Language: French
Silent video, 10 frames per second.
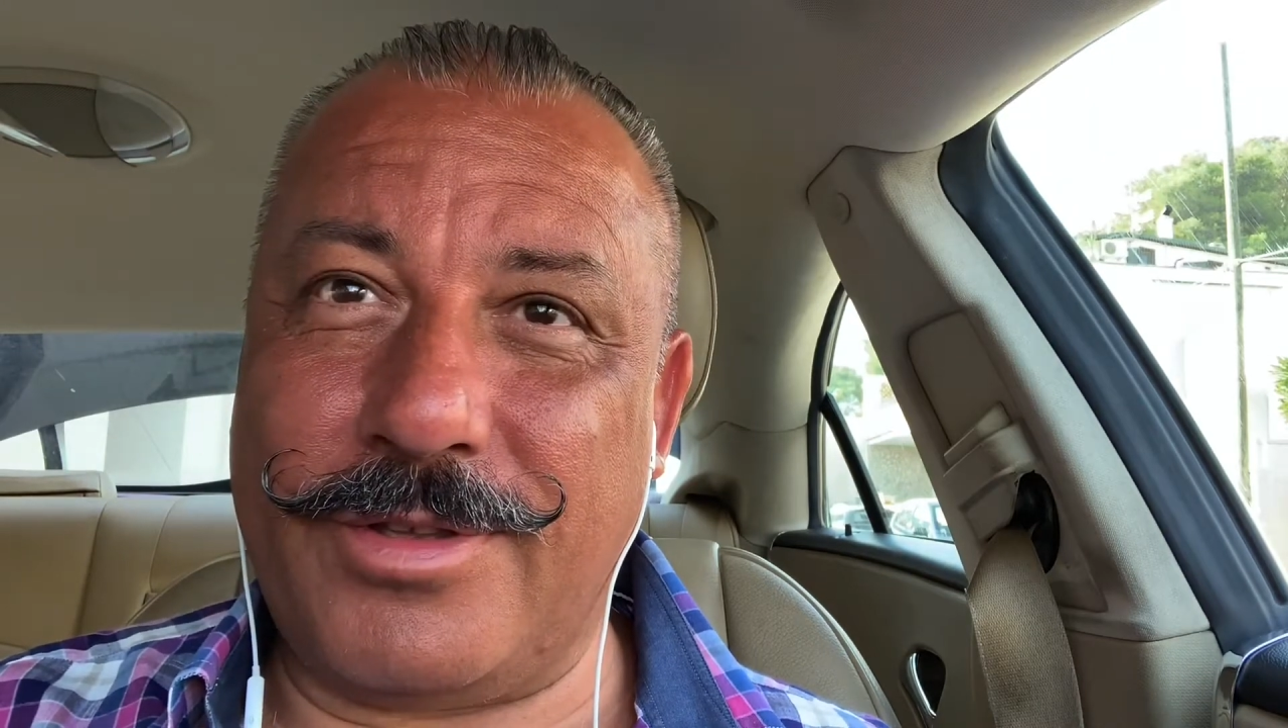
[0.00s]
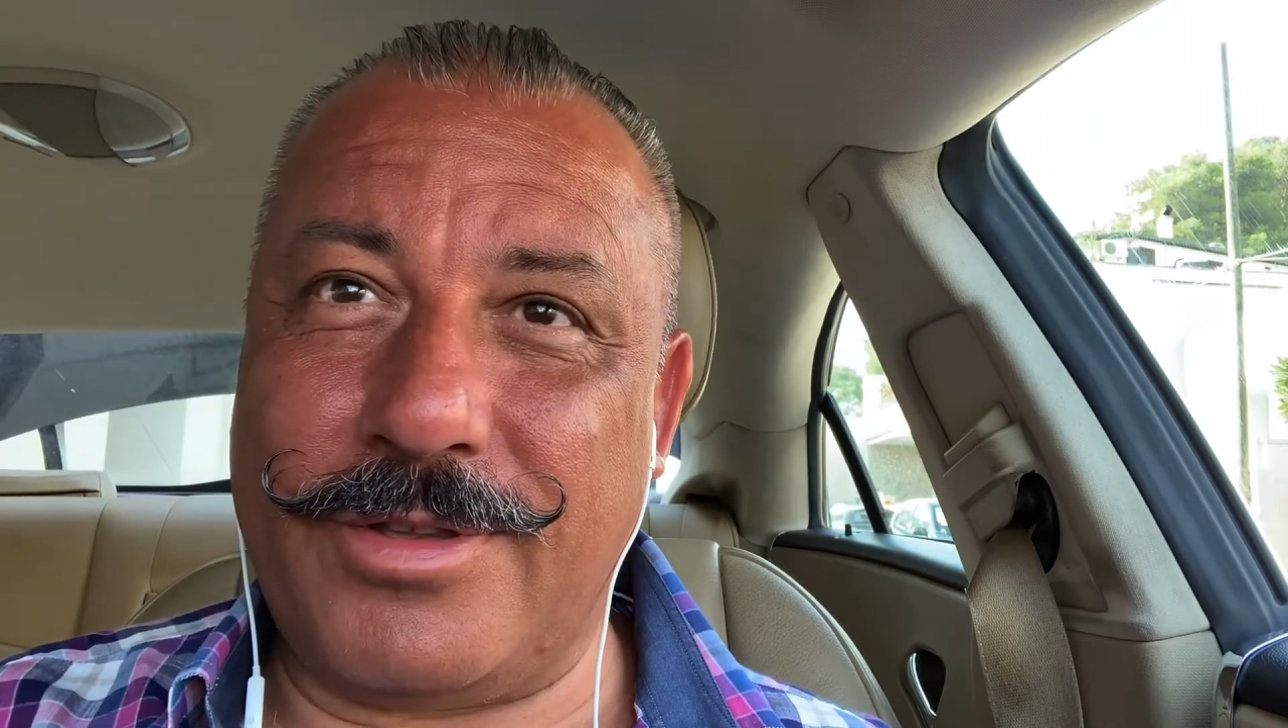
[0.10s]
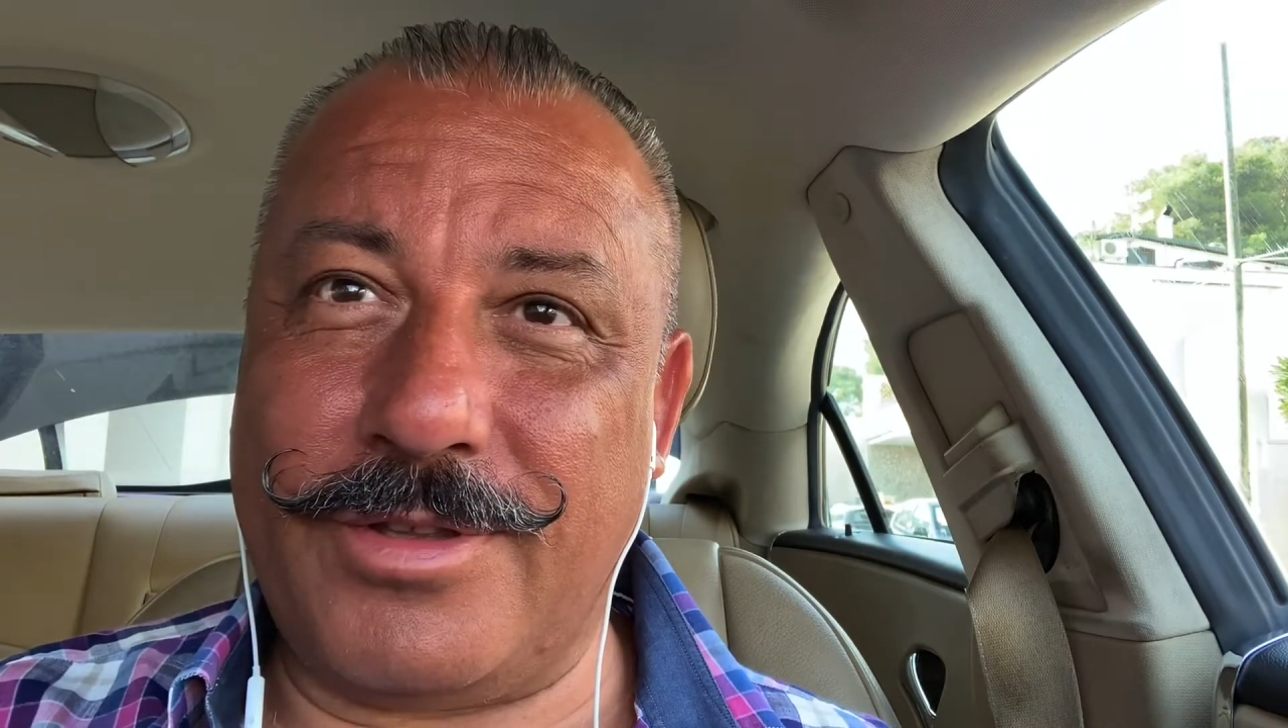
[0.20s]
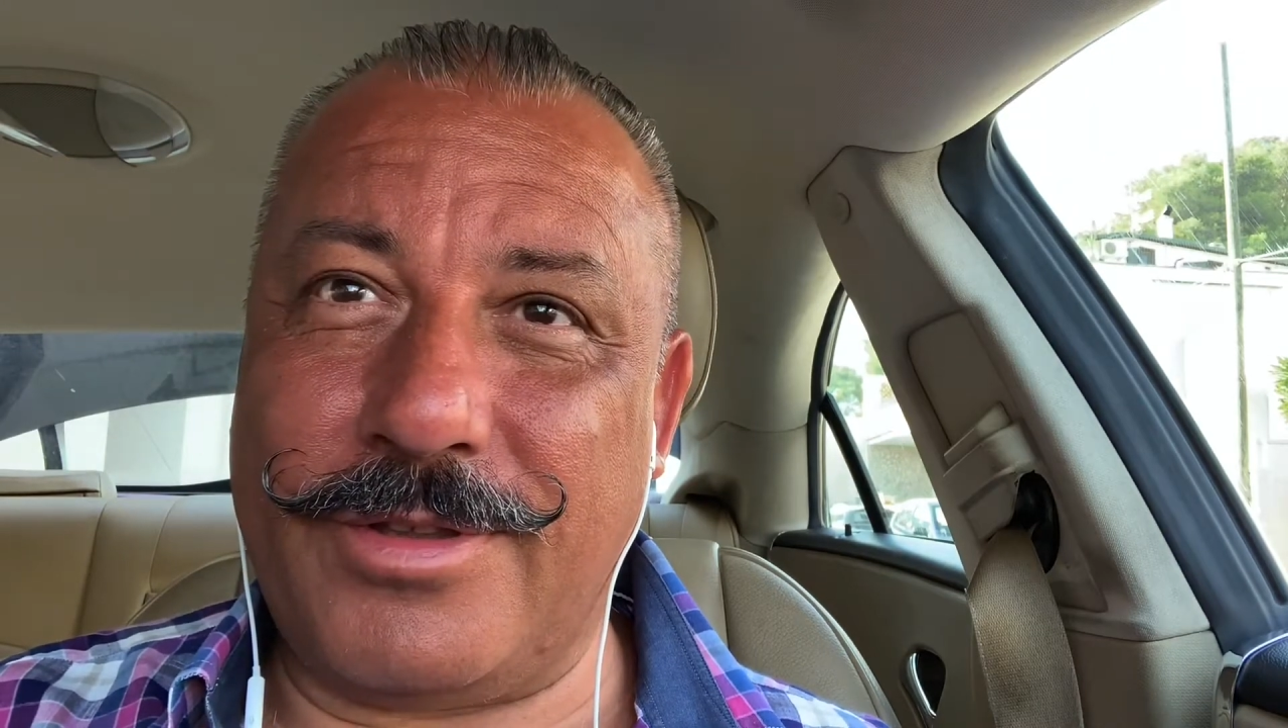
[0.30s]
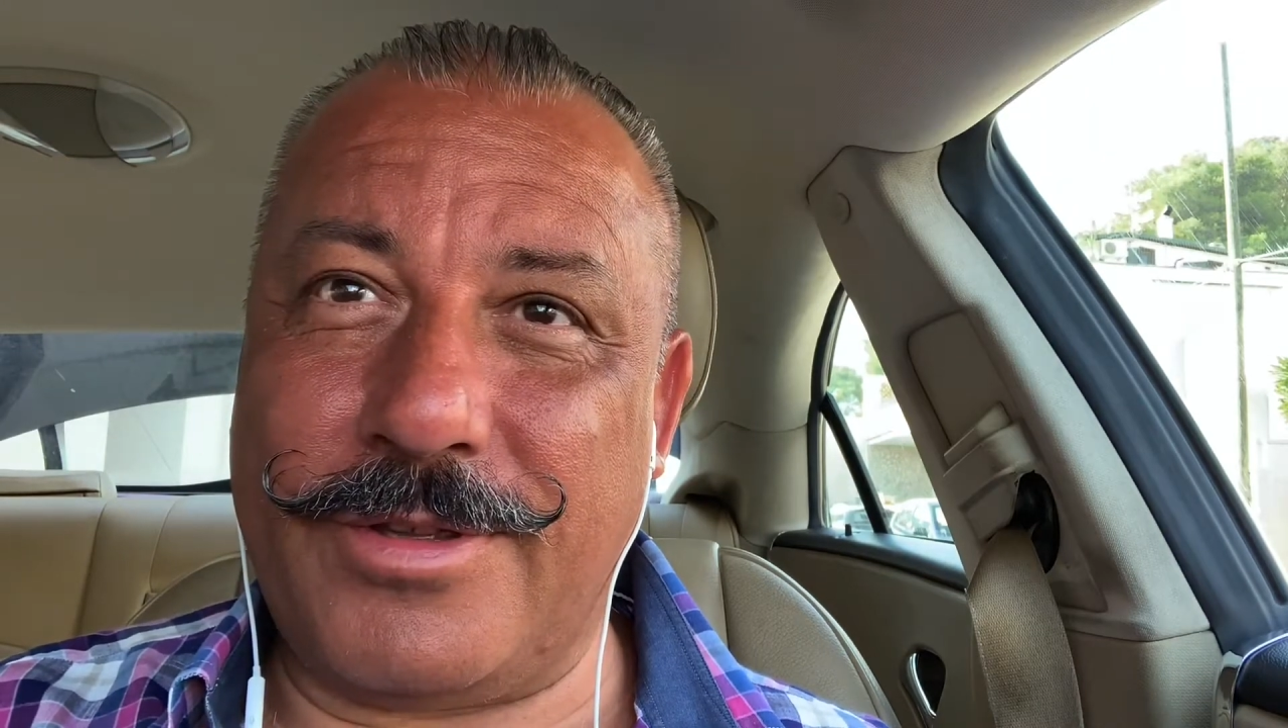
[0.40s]

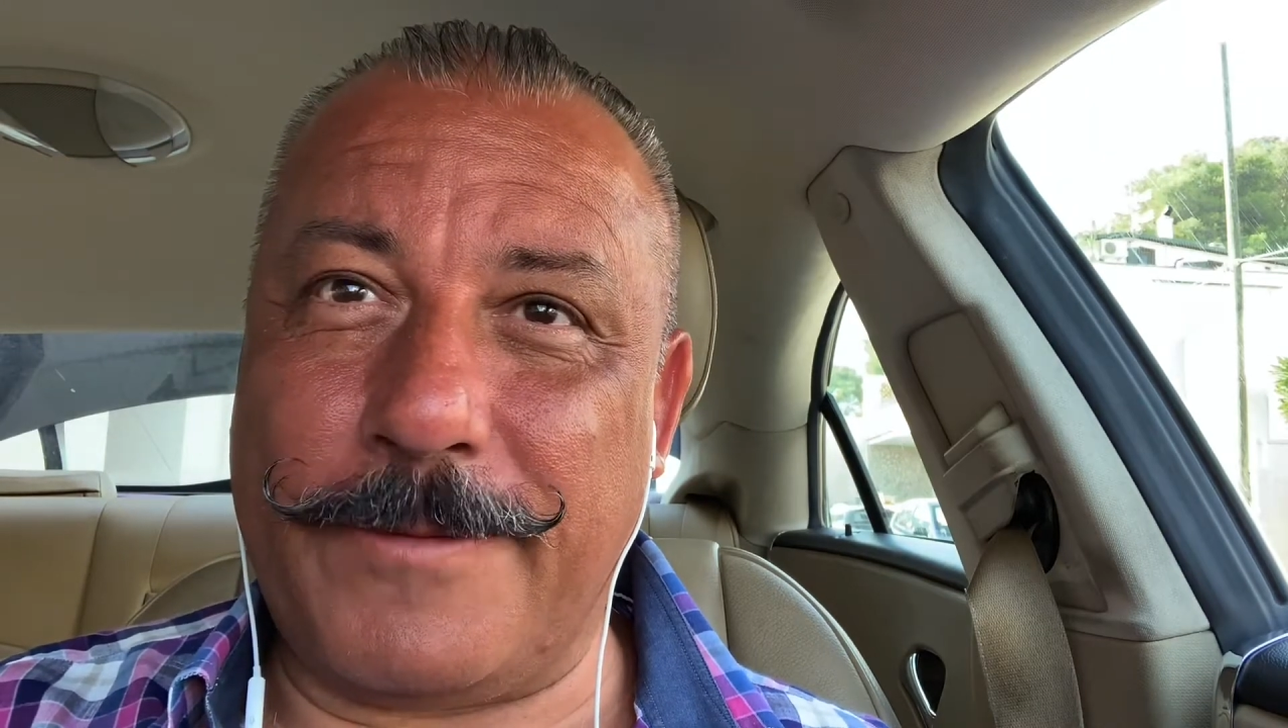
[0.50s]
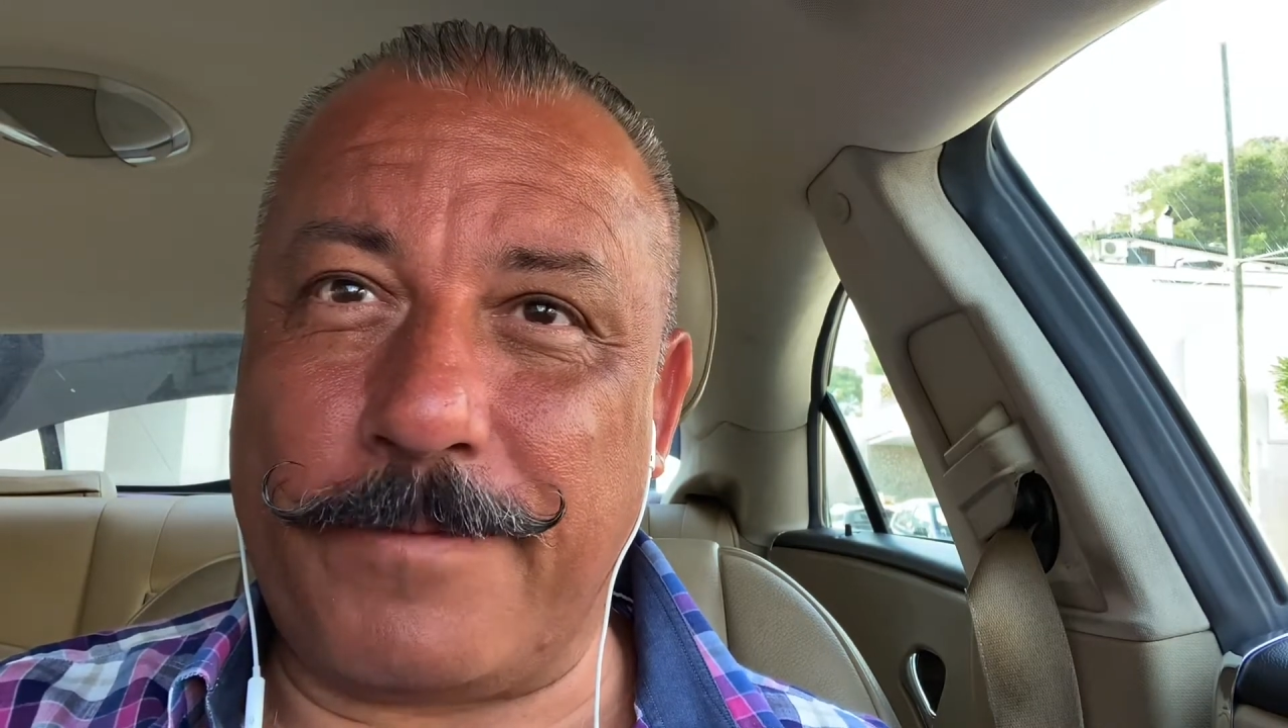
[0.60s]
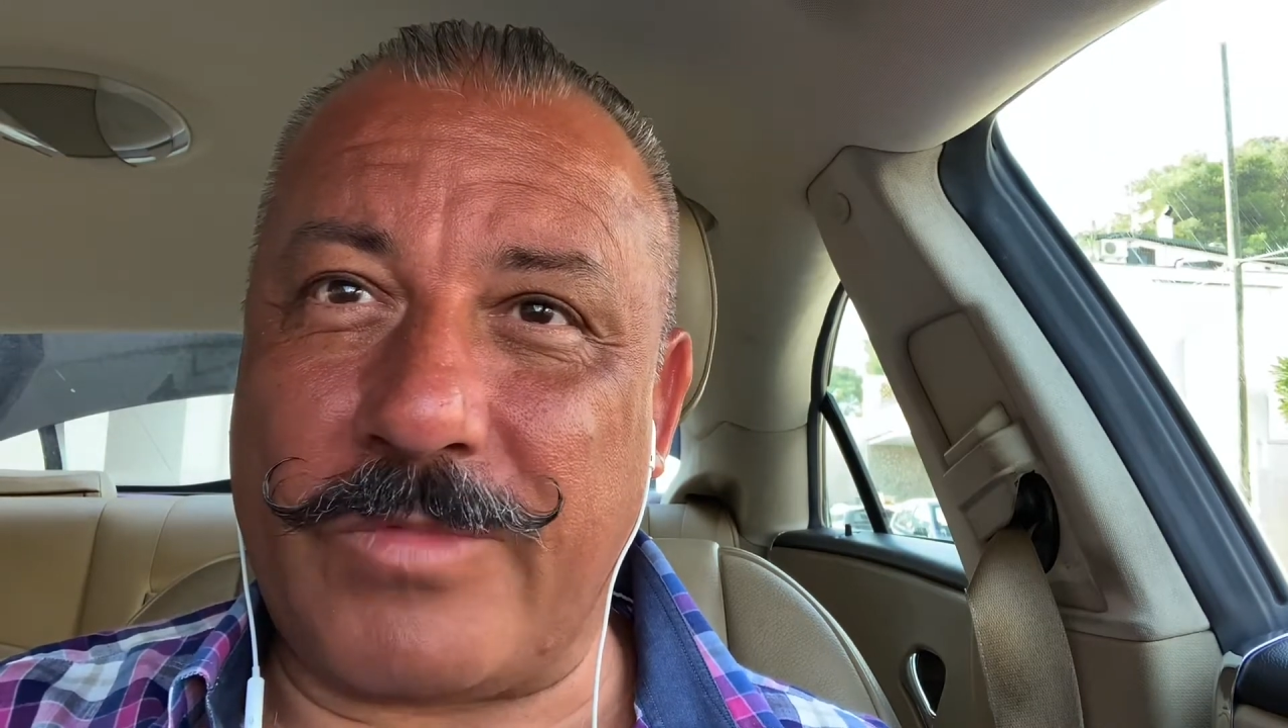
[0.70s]
euh,